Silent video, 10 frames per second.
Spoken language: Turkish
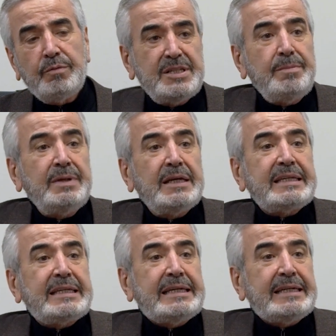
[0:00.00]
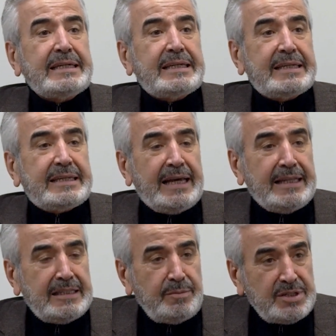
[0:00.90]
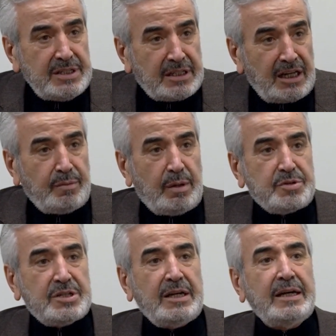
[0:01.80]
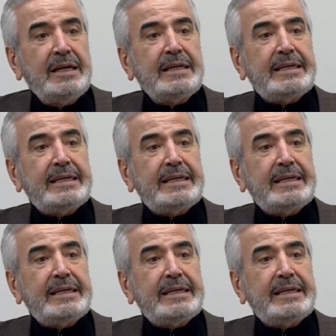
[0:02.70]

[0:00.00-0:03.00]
Bizim e, kendimizi tanımamıza,